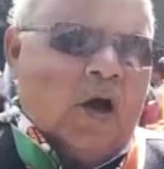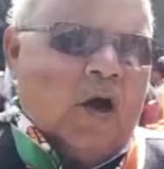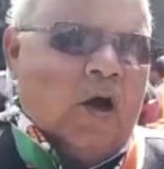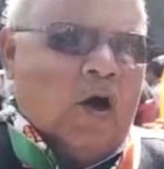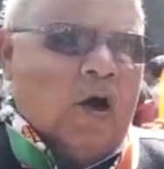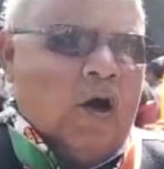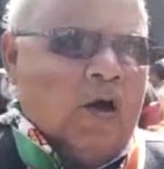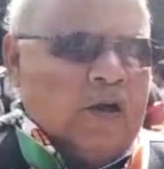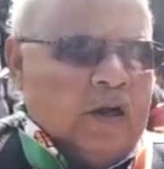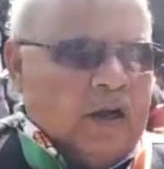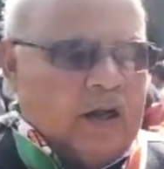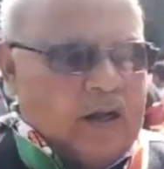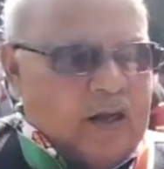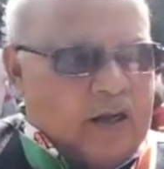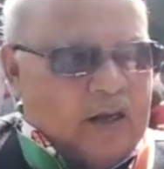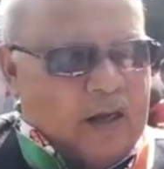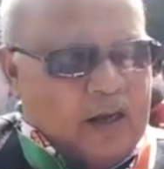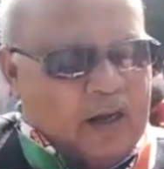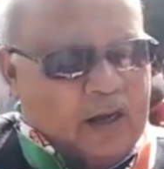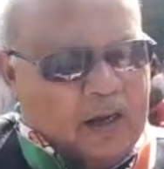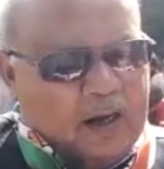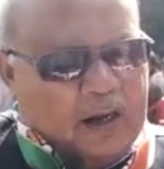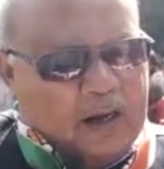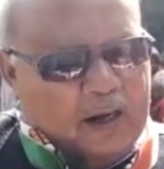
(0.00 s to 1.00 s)
और
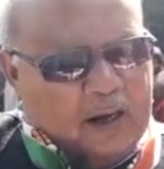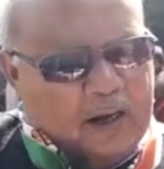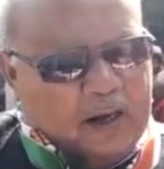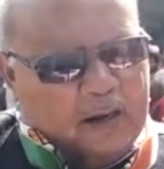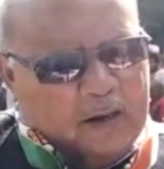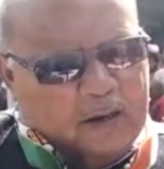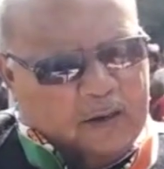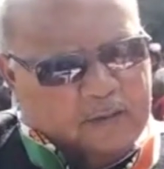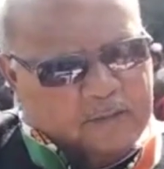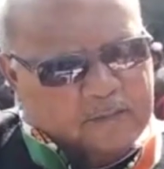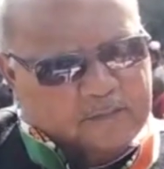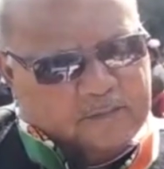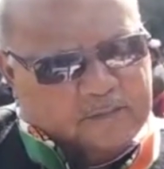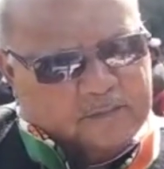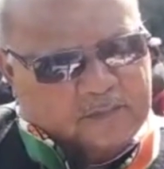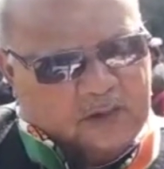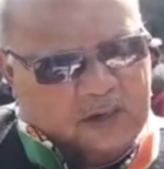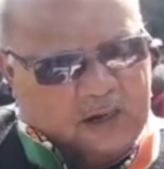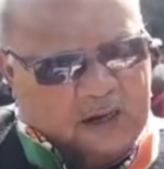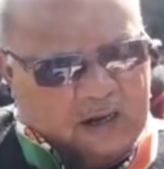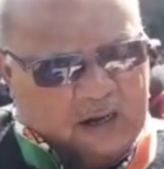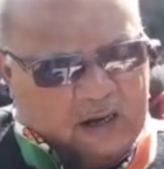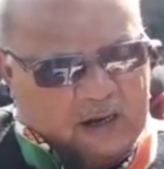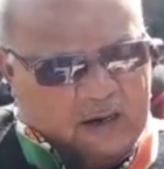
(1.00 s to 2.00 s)
हाँ
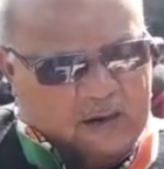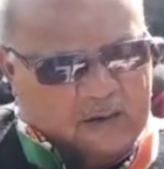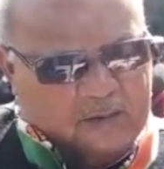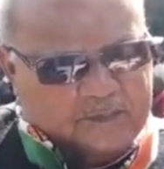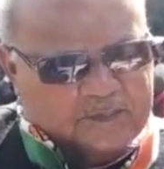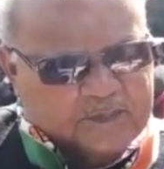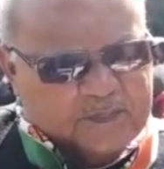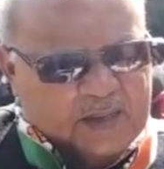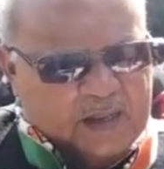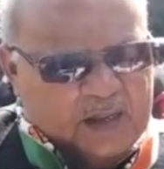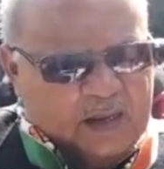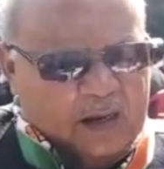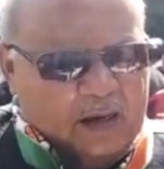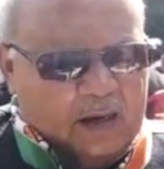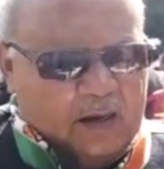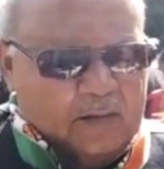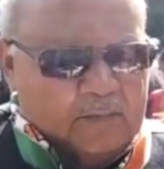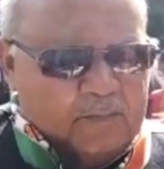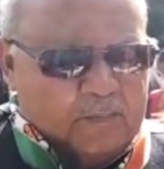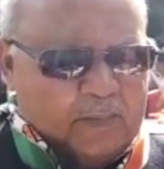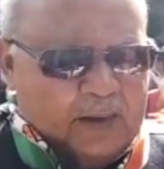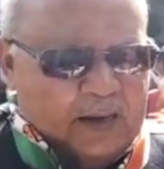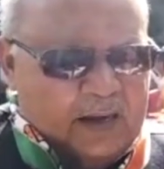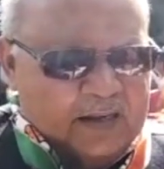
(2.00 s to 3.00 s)
हाँ
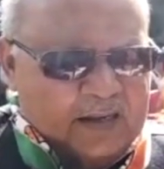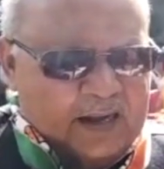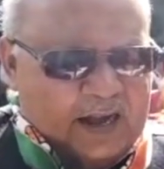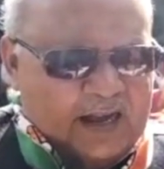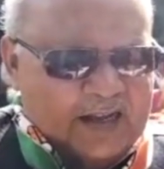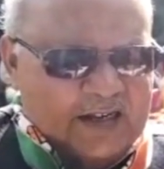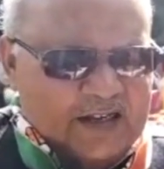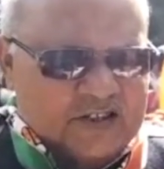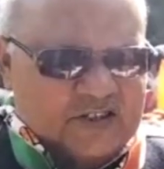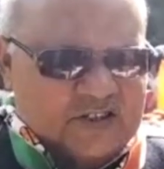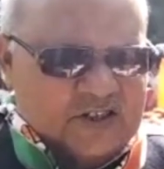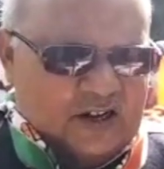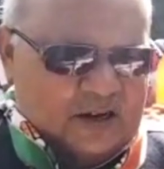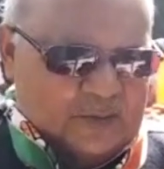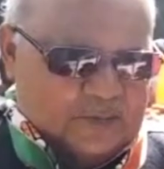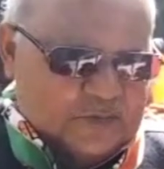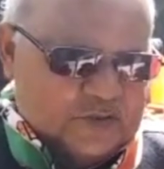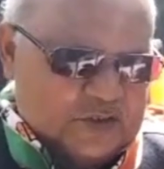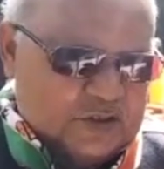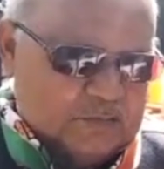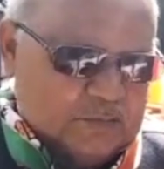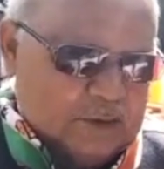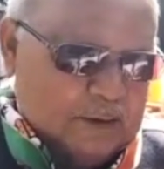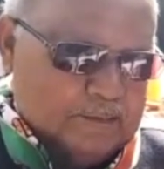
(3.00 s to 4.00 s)
महंगाई चरम
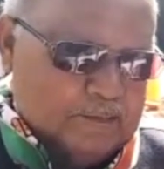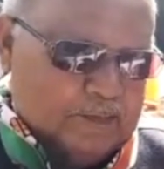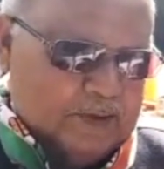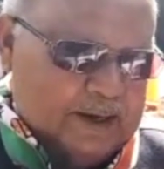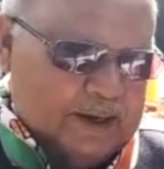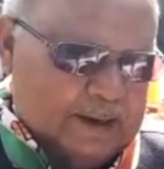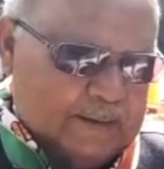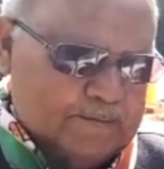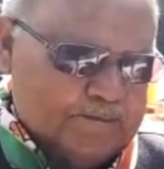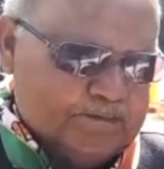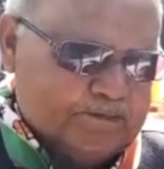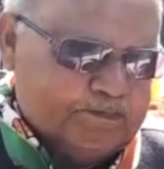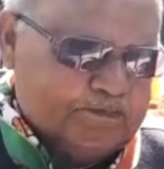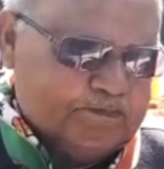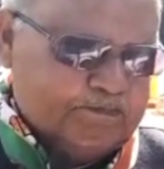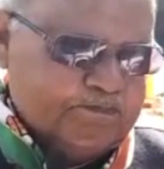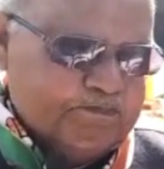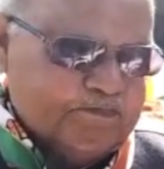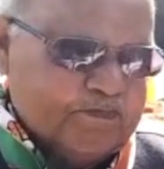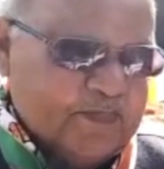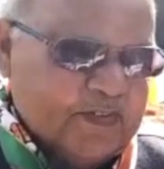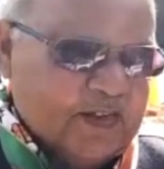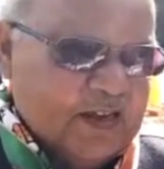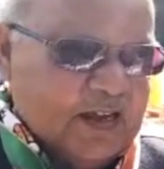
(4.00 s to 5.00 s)
सीमा पर है
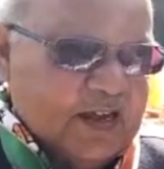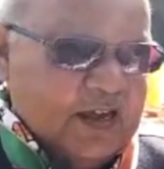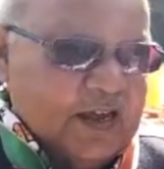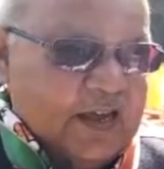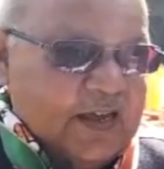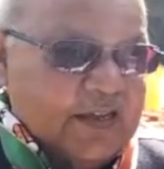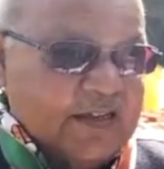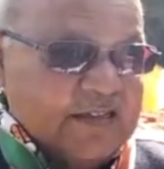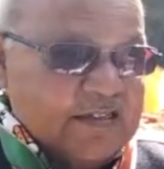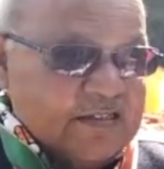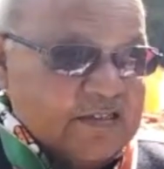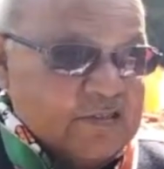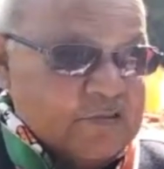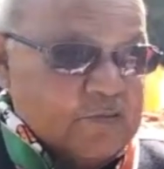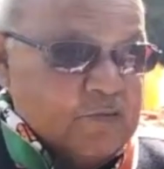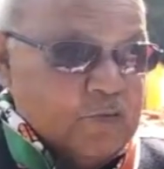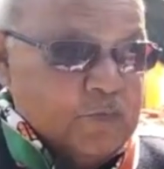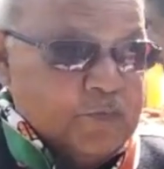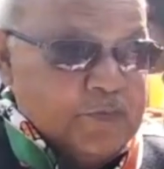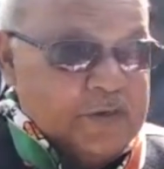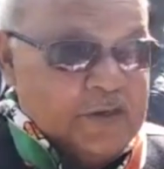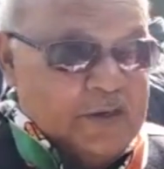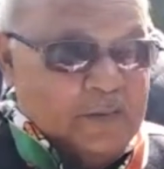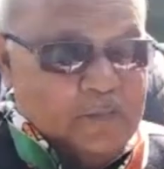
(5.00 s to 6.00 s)

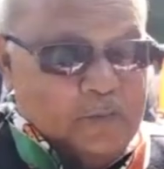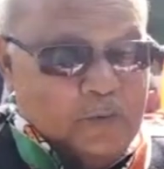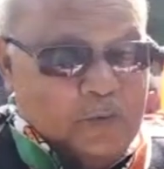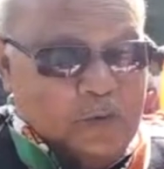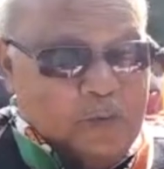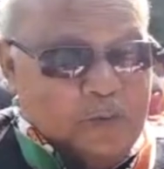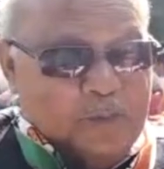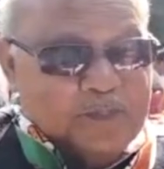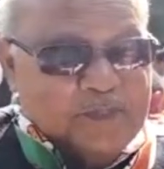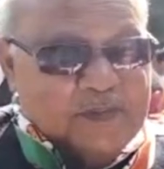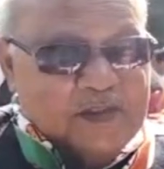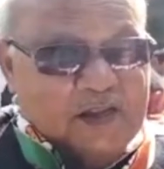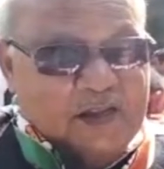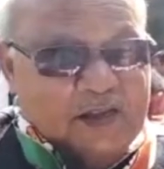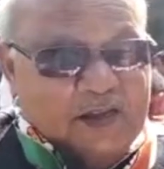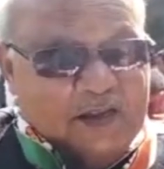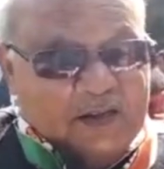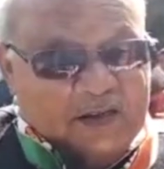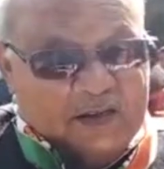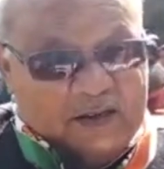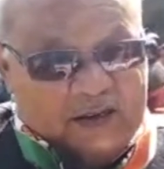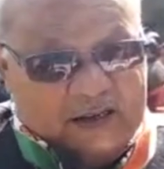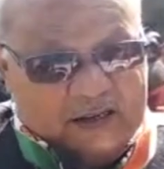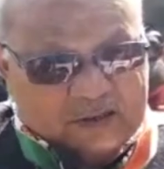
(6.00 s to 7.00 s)
इसको भी हम
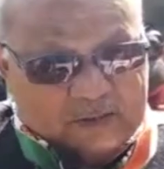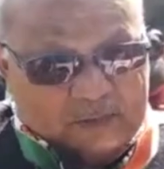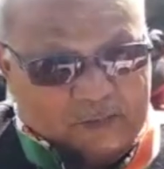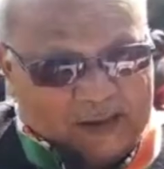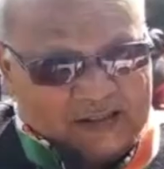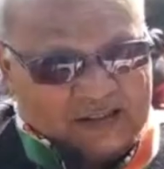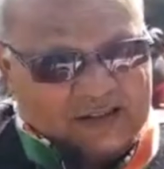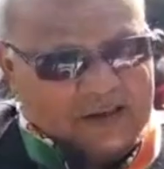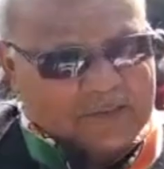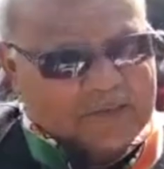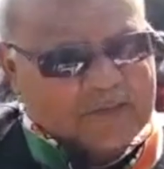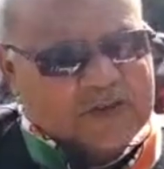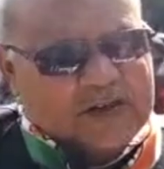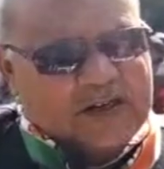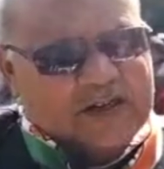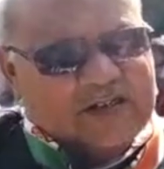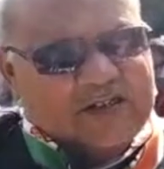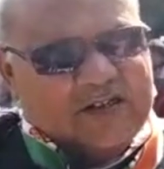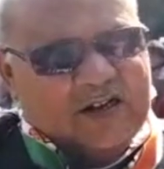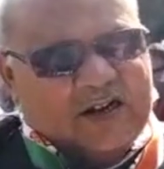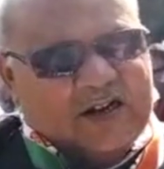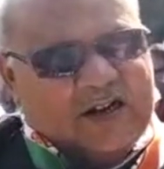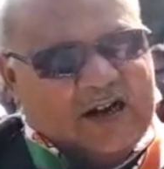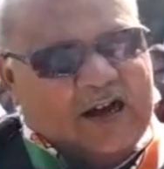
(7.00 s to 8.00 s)
लोग इस माध्यम से
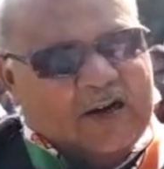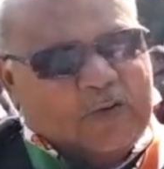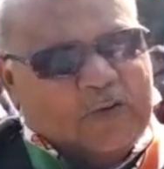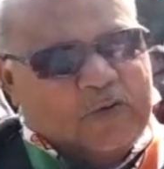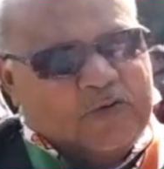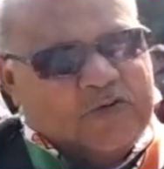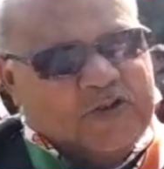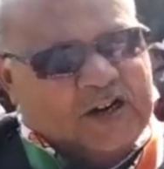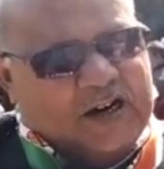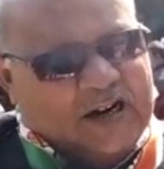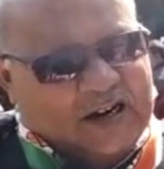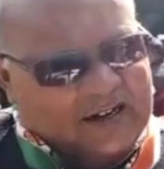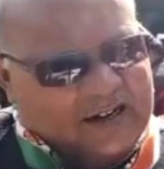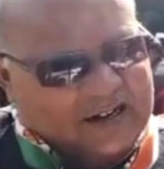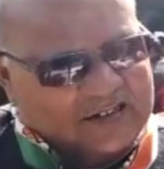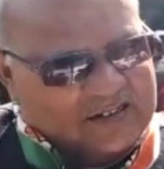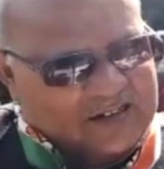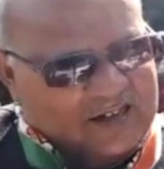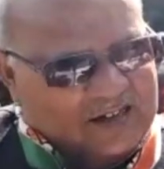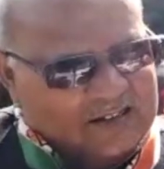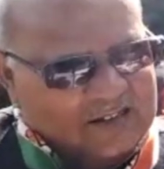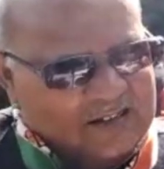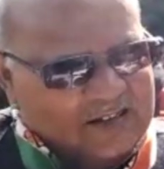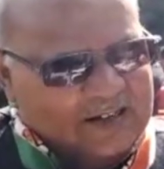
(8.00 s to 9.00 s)
सरकार को जगाना
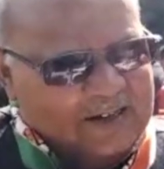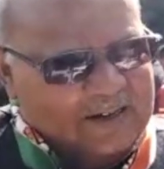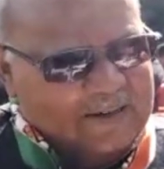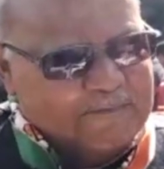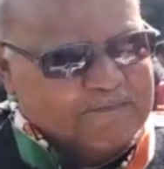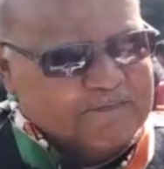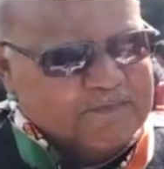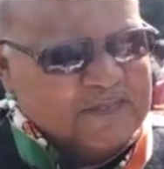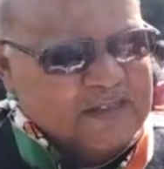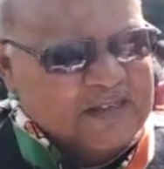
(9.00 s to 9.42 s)
चाहते हैं